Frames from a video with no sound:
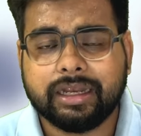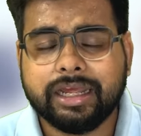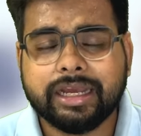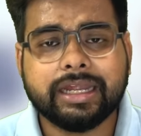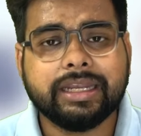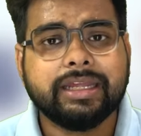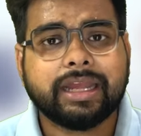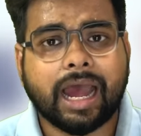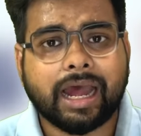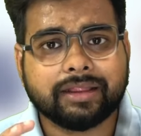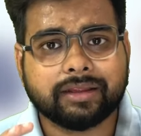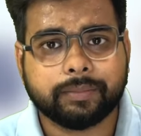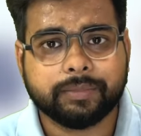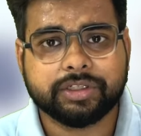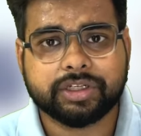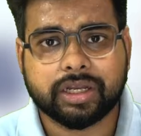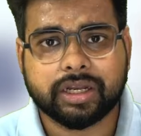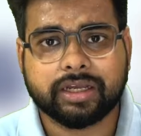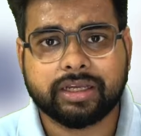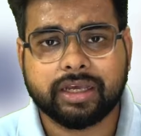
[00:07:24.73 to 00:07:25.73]
लेकिन याद
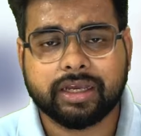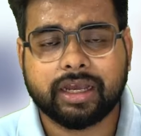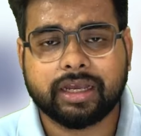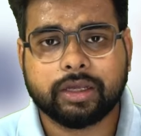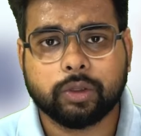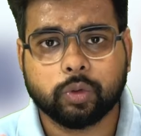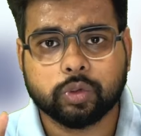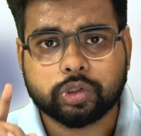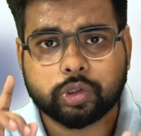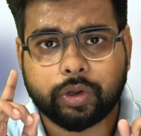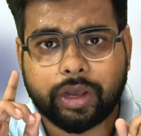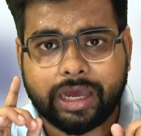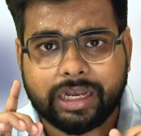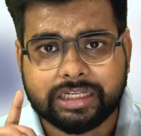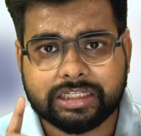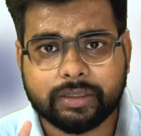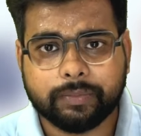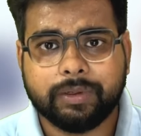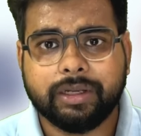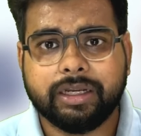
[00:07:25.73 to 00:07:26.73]
हमेशा रखिएगा कि दोस्तों
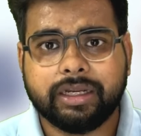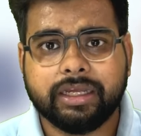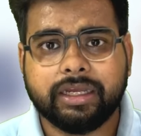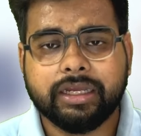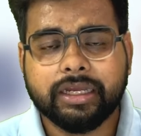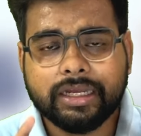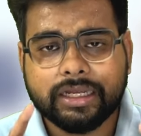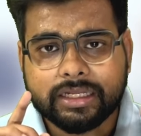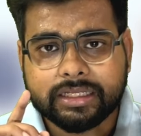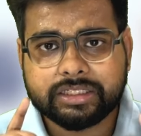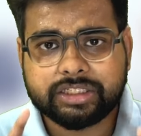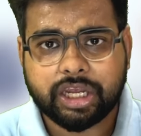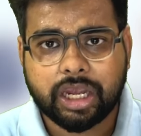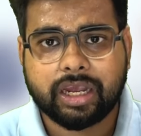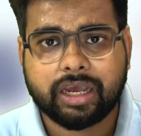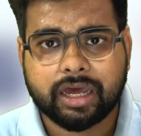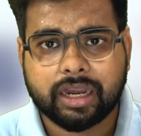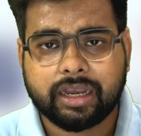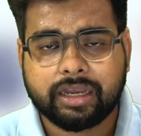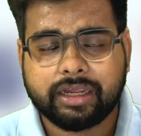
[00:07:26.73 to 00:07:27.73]
एलिजिबिलिटी चेक
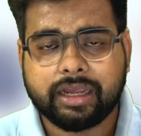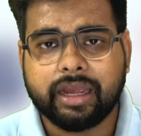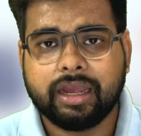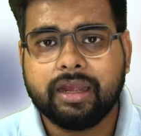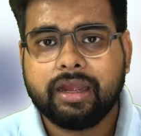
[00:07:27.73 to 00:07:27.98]
करनी है